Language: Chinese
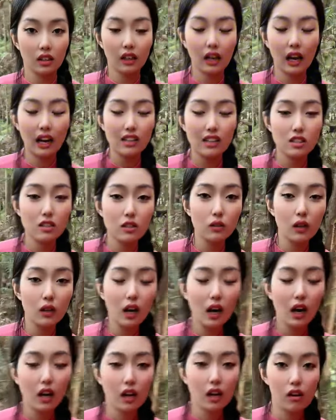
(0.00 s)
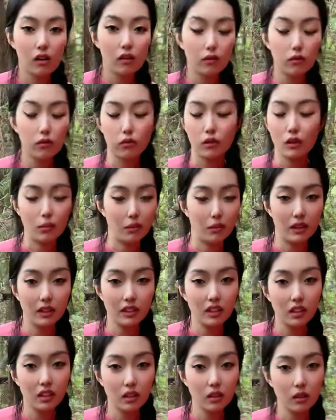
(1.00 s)
卡戳，嗯，我没
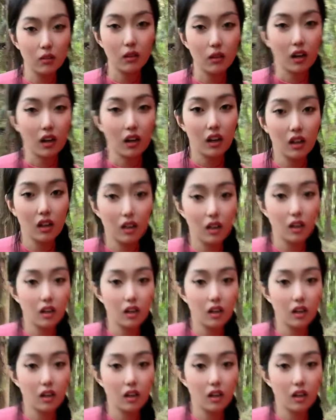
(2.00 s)
听过这。